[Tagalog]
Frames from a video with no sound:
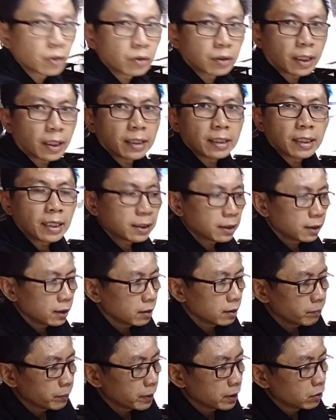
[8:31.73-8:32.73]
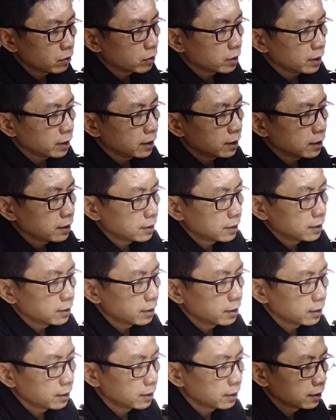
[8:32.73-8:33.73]
So, try nating pindutin
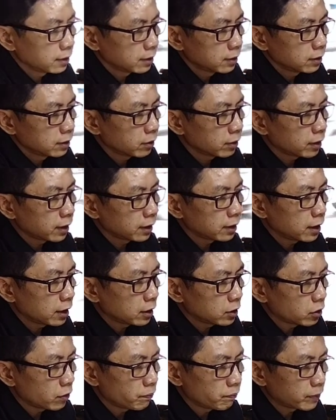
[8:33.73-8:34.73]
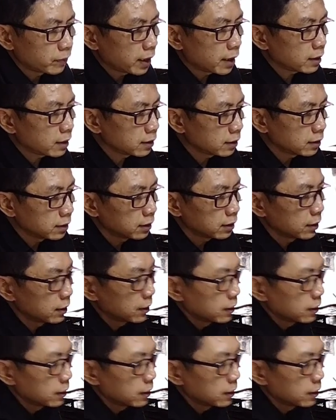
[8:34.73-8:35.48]
yung kanyang soft touch.